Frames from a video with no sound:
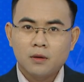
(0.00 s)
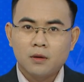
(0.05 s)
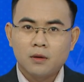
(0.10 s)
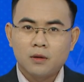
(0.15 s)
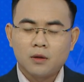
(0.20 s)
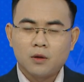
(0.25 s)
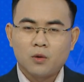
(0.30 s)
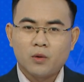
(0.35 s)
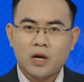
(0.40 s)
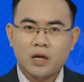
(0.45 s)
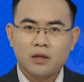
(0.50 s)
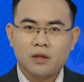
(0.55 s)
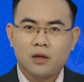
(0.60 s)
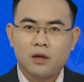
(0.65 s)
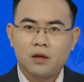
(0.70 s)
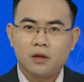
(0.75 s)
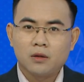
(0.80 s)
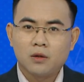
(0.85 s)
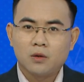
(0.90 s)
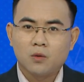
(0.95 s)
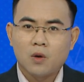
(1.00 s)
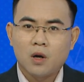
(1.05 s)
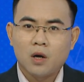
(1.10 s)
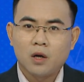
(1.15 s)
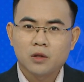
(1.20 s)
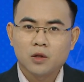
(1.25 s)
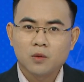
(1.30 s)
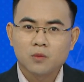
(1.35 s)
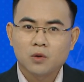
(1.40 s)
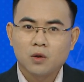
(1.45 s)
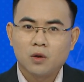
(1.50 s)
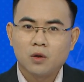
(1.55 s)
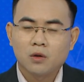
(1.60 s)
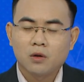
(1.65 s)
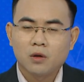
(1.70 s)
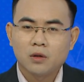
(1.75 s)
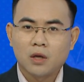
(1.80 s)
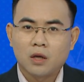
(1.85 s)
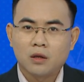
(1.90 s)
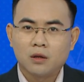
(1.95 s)
thưa quý khán giả, vừa qua chúng tôi
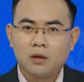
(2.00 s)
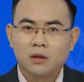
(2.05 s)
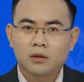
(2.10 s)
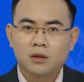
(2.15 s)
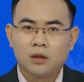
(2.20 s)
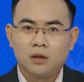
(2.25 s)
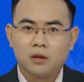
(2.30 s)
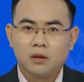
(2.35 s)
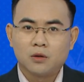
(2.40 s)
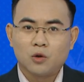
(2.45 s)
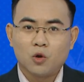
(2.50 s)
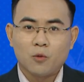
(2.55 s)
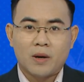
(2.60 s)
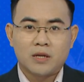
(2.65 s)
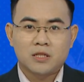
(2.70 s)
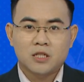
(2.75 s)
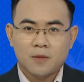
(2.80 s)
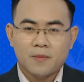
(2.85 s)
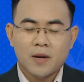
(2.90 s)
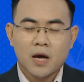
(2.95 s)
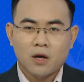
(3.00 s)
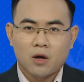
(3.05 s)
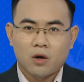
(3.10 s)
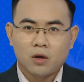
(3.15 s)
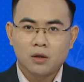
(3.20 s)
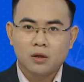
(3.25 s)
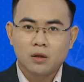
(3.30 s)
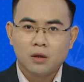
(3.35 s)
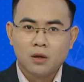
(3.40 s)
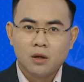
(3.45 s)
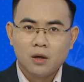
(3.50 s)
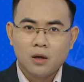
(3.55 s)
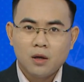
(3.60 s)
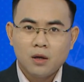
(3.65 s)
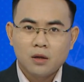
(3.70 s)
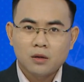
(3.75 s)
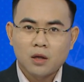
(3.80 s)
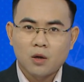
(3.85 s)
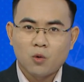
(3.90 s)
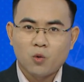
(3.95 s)
có nhận được thư của bạn xem đại hỏi.
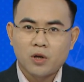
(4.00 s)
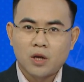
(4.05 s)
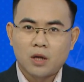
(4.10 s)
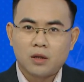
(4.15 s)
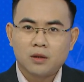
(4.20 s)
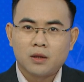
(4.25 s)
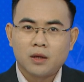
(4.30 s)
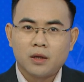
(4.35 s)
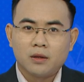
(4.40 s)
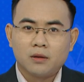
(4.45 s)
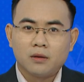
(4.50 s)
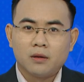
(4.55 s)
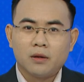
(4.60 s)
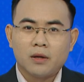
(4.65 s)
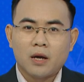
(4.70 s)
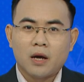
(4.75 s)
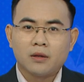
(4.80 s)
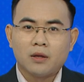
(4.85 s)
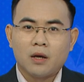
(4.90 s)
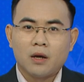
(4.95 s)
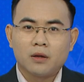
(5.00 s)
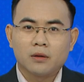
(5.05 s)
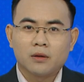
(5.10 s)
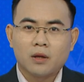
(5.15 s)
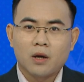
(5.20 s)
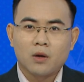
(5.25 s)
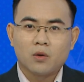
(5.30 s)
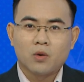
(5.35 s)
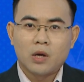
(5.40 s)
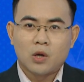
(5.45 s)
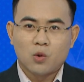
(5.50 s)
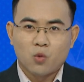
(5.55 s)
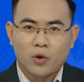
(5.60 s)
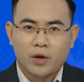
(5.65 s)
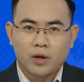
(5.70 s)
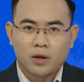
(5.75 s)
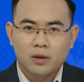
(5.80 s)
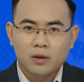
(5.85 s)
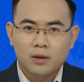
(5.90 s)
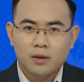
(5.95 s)
Theo quy định thì người đại diện theo ủy
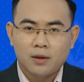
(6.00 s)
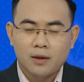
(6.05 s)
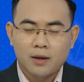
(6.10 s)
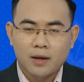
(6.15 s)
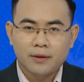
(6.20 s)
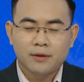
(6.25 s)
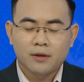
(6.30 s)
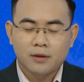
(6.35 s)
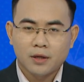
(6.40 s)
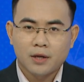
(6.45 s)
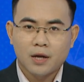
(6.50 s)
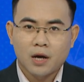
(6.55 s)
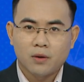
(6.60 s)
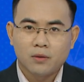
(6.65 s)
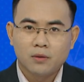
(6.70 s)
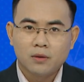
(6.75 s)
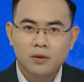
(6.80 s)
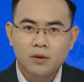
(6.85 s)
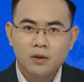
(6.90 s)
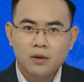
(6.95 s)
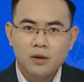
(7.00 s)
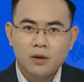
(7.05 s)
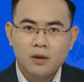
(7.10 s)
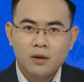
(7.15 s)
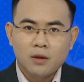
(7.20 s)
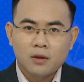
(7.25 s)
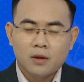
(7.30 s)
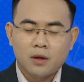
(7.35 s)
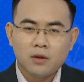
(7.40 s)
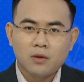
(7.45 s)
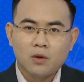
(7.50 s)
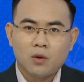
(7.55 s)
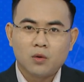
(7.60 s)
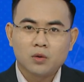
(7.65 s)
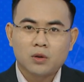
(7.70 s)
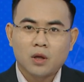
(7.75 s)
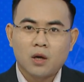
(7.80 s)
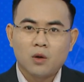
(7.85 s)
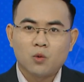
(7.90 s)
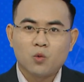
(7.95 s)
quyền là như thế nào? Nghĩa
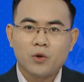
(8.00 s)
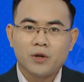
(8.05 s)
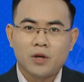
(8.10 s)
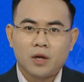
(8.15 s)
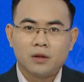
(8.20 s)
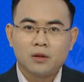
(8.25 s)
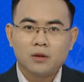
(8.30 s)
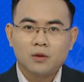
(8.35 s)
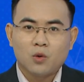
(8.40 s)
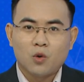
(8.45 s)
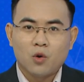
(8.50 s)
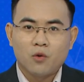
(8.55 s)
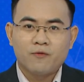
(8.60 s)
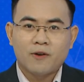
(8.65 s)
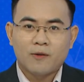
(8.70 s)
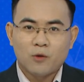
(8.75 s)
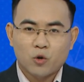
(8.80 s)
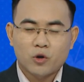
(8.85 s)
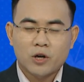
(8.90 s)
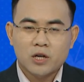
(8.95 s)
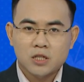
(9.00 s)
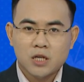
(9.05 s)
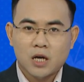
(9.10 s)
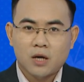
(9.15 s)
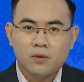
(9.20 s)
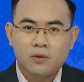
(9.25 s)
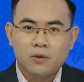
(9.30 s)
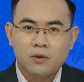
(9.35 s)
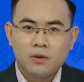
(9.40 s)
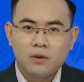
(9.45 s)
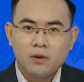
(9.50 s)
vụ theo quy định của pháp luật ra sao?